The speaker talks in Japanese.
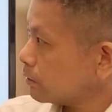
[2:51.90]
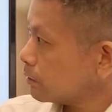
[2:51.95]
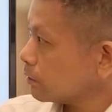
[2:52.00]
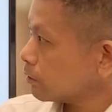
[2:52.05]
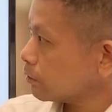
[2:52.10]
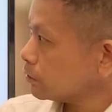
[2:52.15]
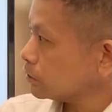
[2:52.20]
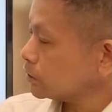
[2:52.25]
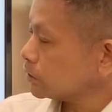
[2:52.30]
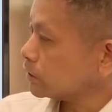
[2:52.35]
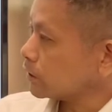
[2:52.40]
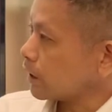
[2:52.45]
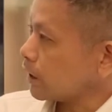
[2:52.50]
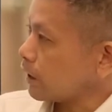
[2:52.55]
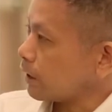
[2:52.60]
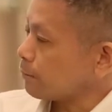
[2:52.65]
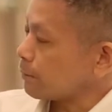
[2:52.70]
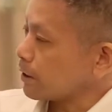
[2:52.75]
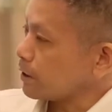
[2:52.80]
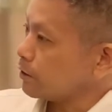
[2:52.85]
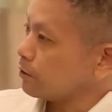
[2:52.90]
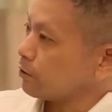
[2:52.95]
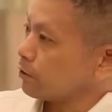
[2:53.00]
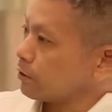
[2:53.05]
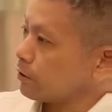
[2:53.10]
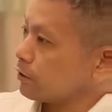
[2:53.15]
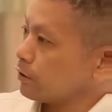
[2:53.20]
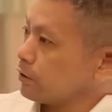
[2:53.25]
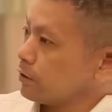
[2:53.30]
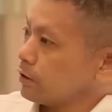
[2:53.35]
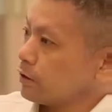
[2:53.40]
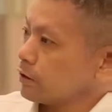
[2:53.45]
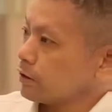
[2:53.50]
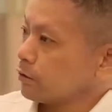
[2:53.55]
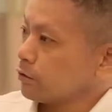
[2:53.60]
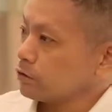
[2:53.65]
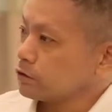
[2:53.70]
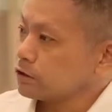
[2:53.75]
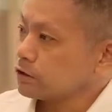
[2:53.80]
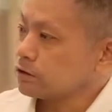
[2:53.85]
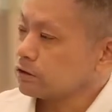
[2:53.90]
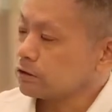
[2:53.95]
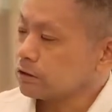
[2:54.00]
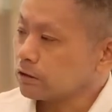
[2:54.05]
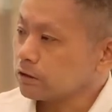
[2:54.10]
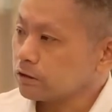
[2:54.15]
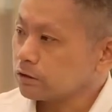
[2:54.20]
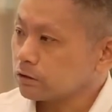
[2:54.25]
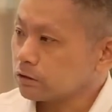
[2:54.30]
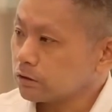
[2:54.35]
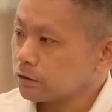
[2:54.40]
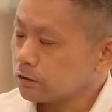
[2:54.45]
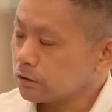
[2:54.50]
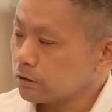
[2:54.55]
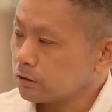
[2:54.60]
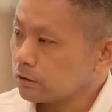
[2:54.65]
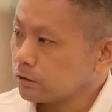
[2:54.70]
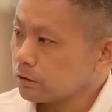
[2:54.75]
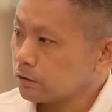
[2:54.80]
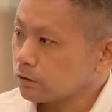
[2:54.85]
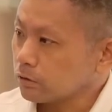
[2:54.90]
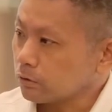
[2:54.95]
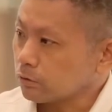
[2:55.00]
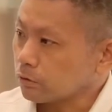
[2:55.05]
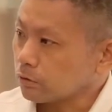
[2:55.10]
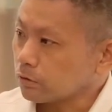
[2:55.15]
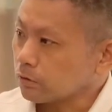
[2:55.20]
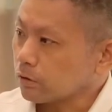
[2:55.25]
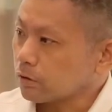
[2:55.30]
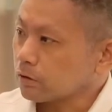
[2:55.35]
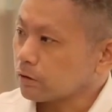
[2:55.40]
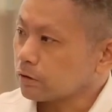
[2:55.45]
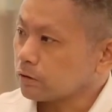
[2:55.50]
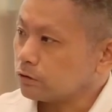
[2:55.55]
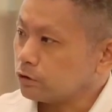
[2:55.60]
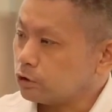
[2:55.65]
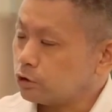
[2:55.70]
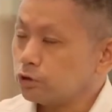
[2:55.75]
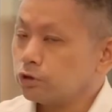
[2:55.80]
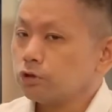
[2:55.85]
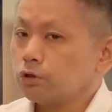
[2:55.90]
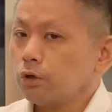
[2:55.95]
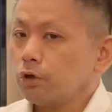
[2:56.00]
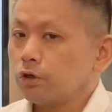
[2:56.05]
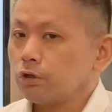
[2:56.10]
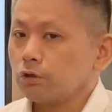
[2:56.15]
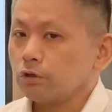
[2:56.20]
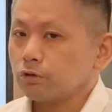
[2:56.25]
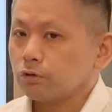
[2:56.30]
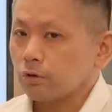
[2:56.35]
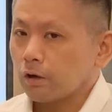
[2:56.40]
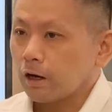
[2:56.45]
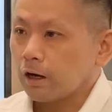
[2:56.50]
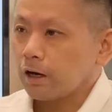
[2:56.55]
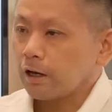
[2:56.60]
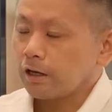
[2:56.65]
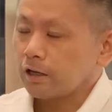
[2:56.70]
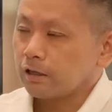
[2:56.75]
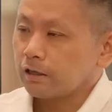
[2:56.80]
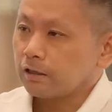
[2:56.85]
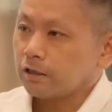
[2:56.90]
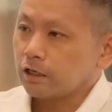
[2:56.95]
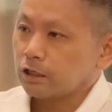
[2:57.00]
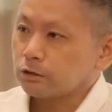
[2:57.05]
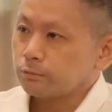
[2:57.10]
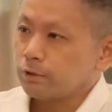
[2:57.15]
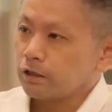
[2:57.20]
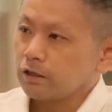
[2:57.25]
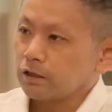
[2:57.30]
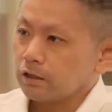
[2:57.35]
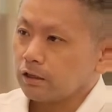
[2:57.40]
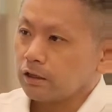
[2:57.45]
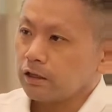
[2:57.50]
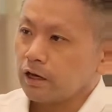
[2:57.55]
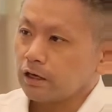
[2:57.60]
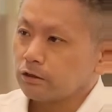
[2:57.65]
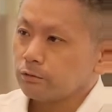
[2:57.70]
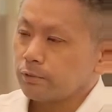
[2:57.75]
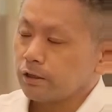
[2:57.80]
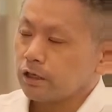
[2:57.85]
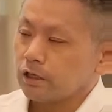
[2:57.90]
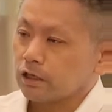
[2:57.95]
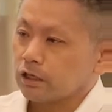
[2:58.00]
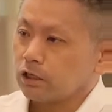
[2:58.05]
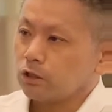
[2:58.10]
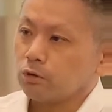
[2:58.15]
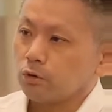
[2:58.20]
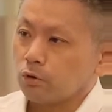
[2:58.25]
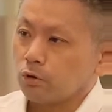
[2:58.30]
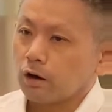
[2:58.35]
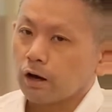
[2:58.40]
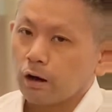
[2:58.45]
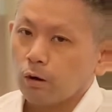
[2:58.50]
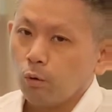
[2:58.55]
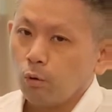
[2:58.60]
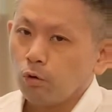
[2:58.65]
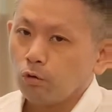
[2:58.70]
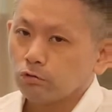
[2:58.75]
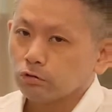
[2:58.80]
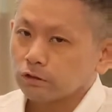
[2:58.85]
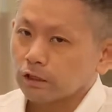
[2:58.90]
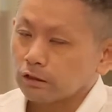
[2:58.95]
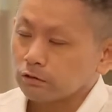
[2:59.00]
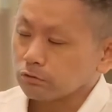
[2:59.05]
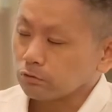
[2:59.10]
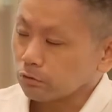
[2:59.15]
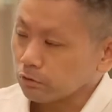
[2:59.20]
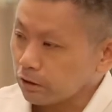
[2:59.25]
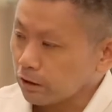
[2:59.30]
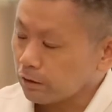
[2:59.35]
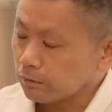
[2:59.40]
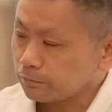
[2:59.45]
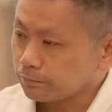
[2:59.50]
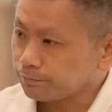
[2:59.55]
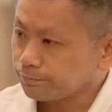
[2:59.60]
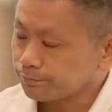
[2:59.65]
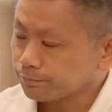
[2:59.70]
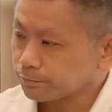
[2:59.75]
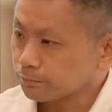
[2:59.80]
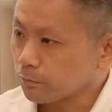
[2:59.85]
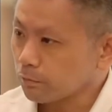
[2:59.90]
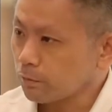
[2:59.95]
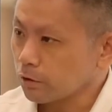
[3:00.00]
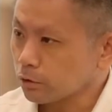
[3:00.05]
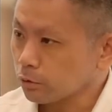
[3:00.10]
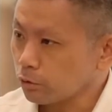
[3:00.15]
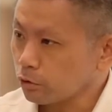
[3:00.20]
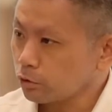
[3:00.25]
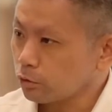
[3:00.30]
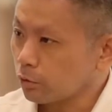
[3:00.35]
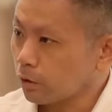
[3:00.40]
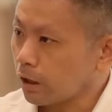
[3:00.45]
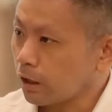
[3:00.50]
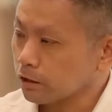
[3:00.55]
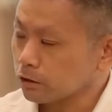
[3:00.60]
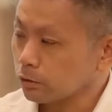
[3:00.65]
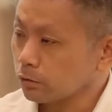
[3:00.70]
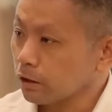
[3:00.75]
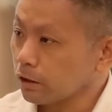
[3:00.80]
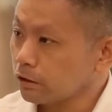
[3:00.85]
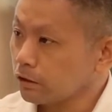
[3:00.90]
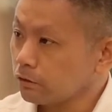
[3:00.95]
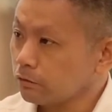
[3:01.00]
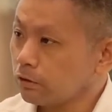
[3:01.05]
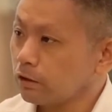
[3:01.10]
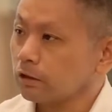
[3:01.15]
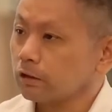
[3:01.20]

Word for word: 個人がまあいろ個人その従業員の人がやるべきやるべき機能が多くなるので、まあ、その人が育ってくれ